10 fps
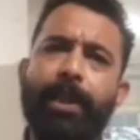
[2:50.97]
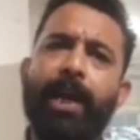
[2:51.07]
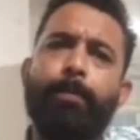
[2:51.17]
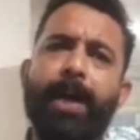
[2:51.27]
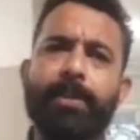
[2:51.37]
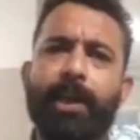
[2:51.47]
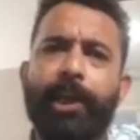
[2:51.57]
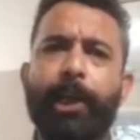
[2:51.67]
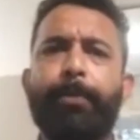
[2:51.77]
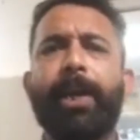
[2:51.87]
दैनिक भास्कर की
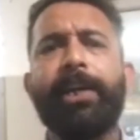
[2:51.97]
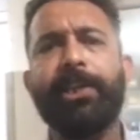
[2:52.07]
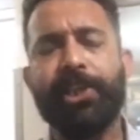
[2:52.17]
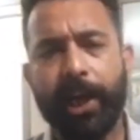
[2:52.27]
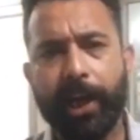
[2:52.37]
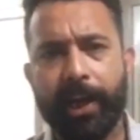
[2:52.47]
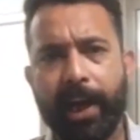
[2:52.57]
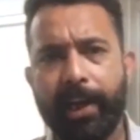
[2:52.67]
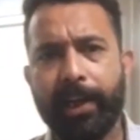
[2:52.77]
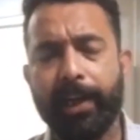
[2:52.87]
टीम रियलिटी चेक करने
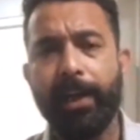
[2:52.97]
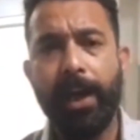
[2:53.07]
आई है